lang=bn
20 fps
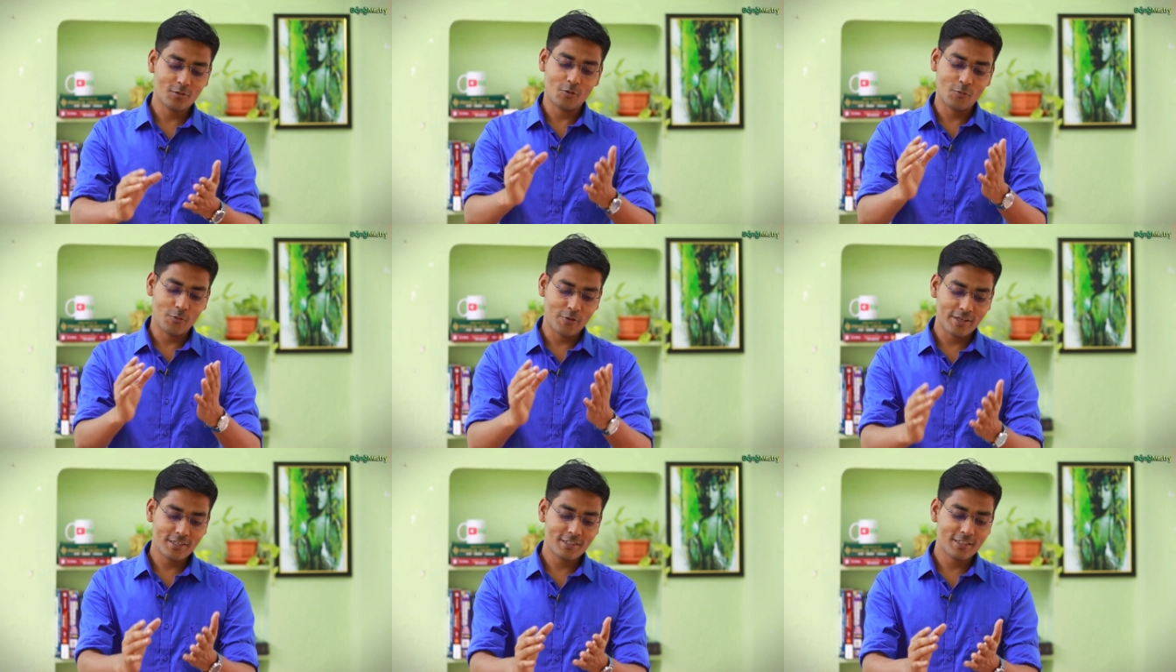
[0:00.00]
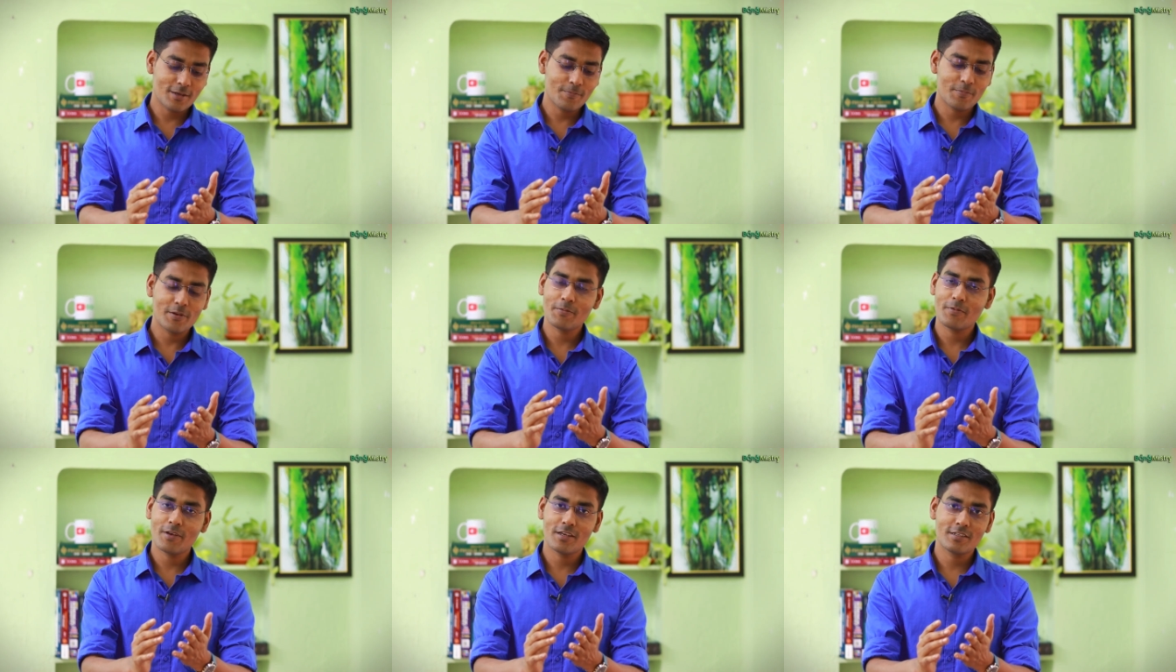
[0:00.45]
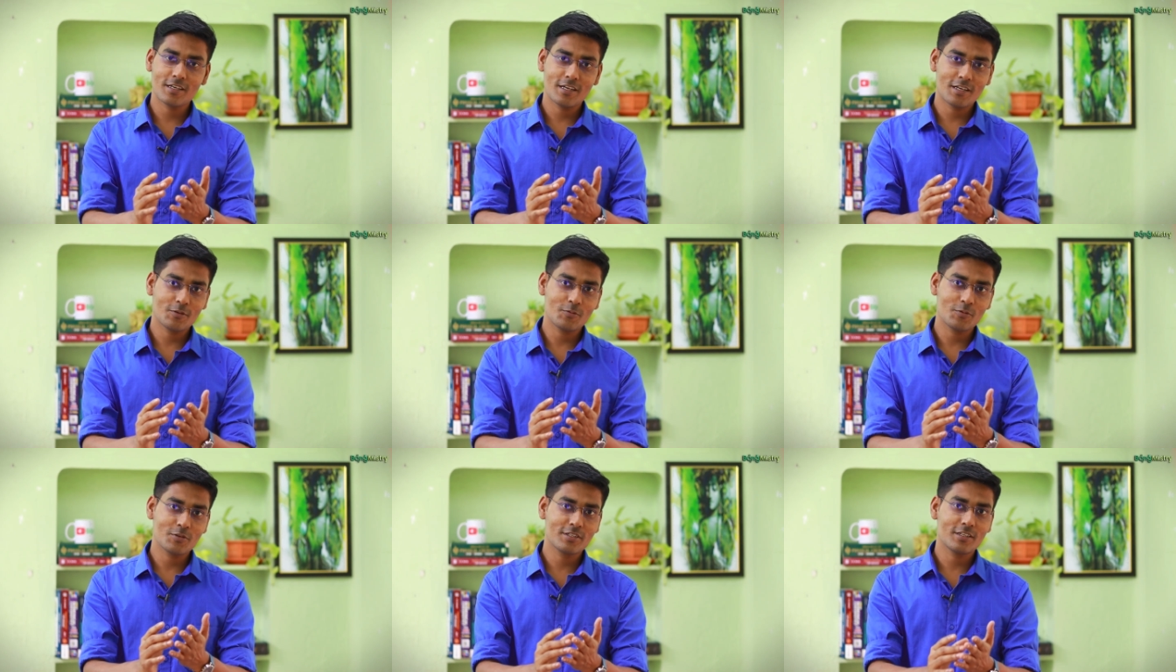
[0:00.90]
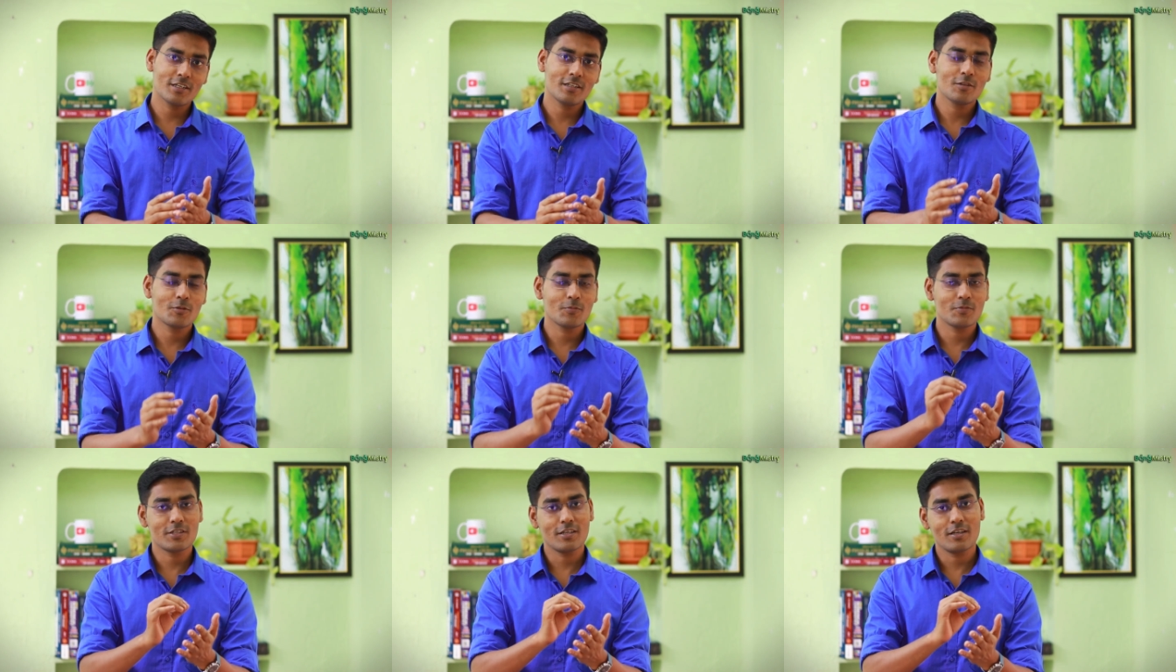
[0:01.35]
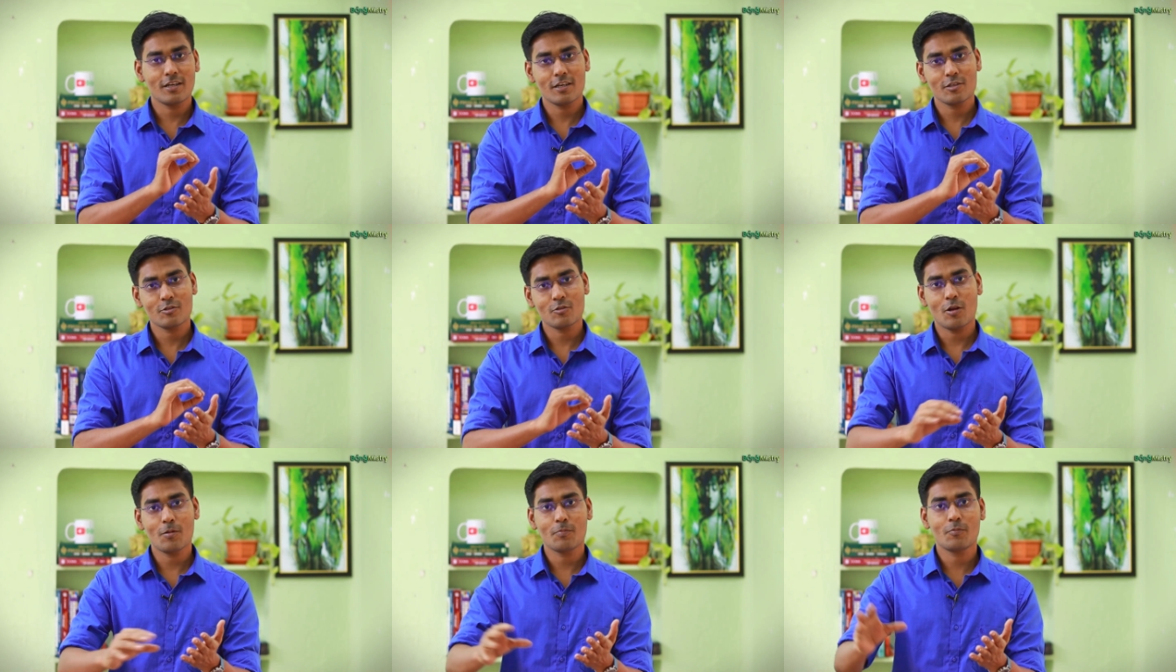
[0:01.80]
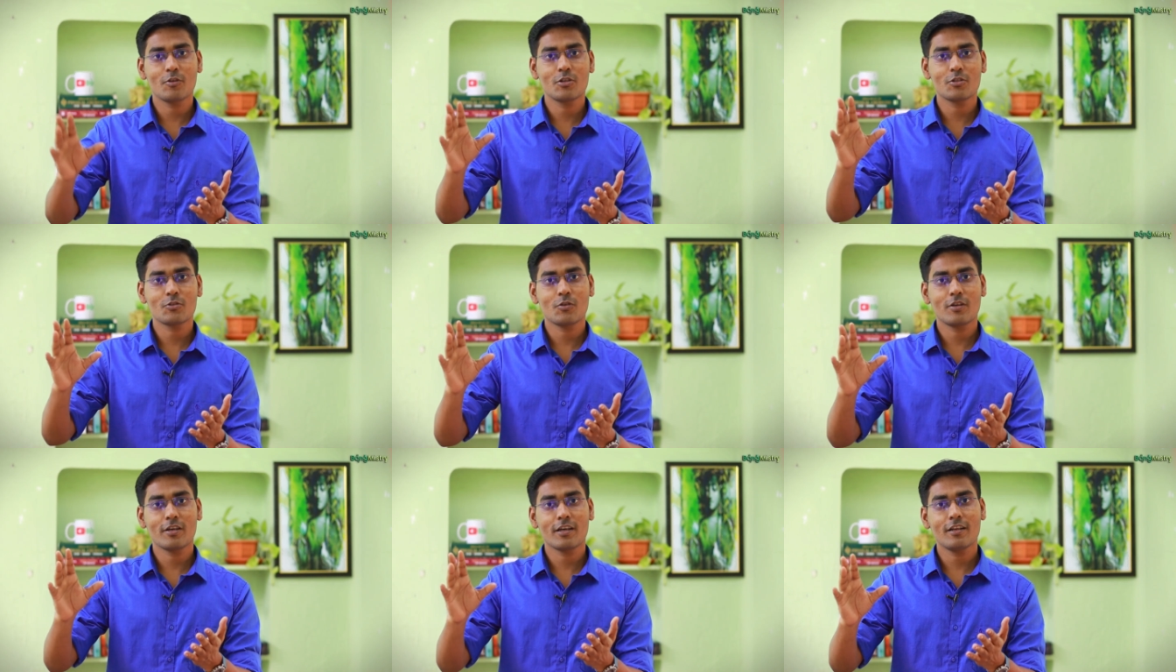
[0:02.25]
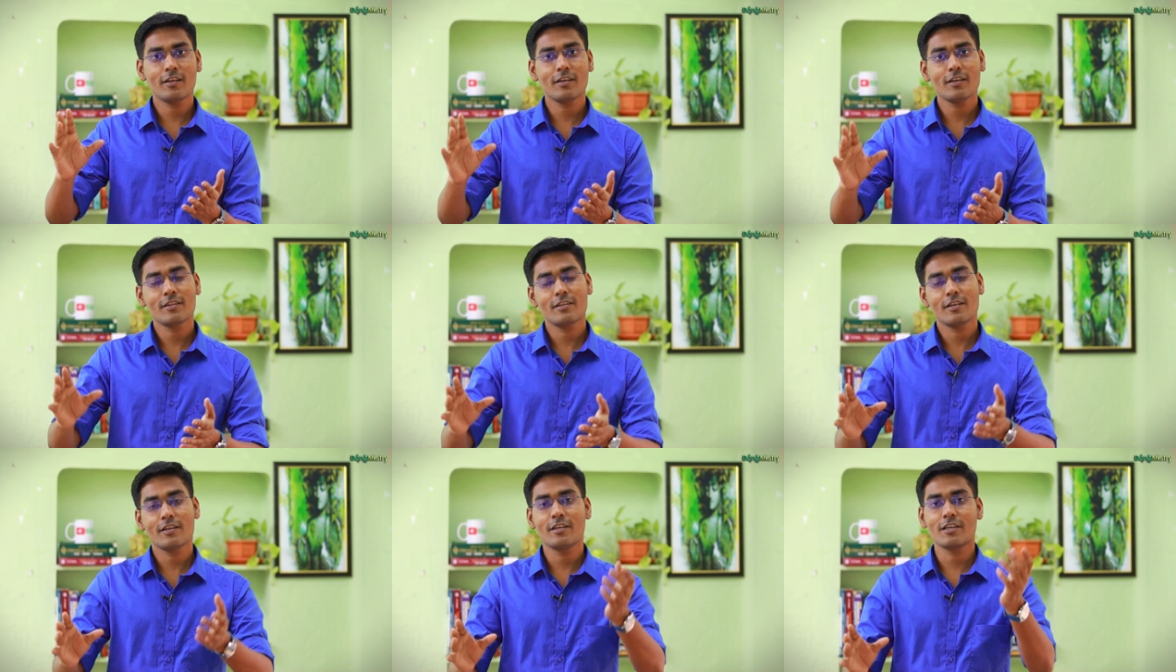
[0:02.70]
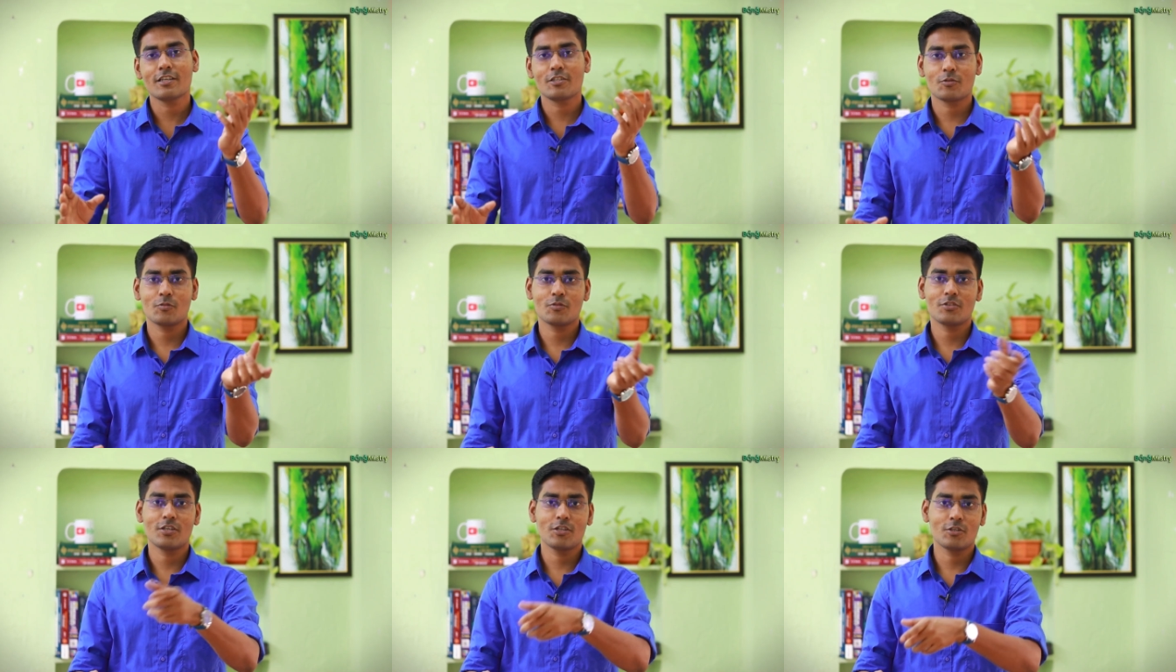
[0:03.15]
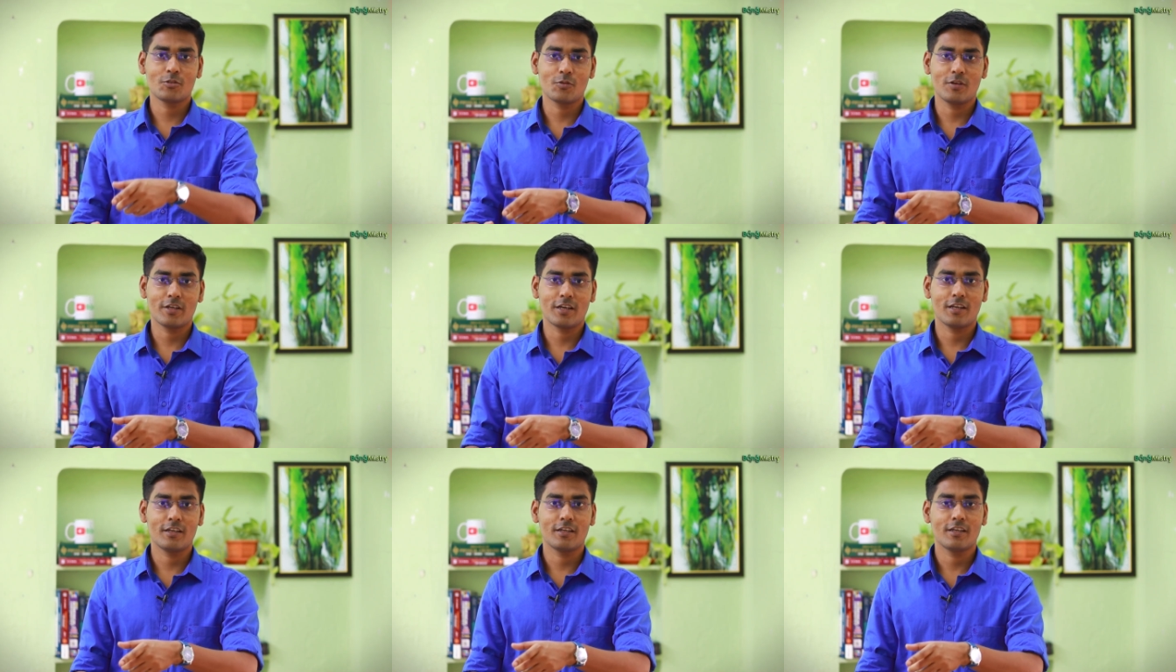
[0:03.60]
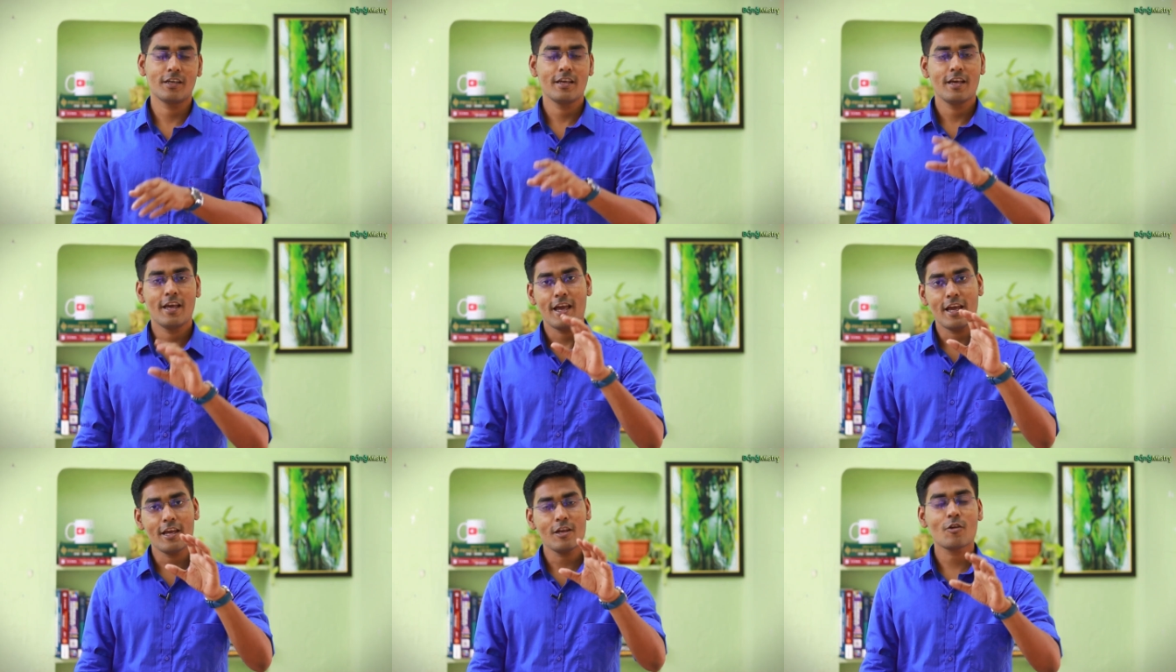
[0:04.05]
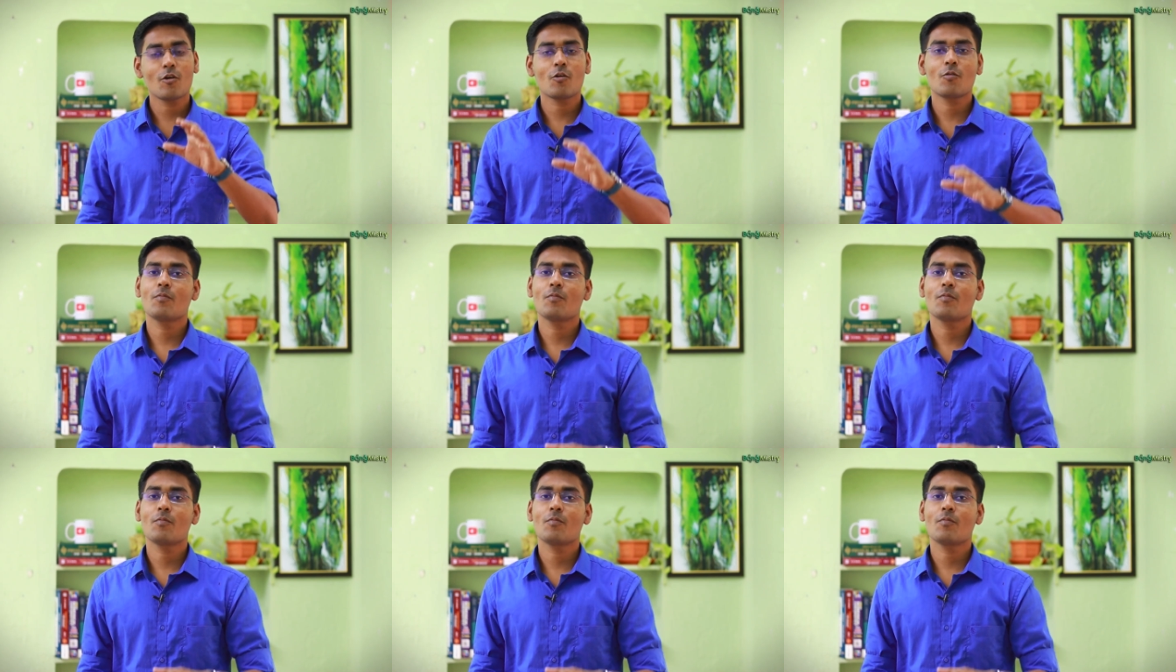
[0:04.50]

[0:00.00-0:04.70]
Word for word: রয়েছে প্রিভিয়াস ইয়ারের কোশ্চেন তুমি সেটাকে সলভ করে চলে গেলে দিয়ে নেক্সট কোশ্চেনে চলে গেলে এই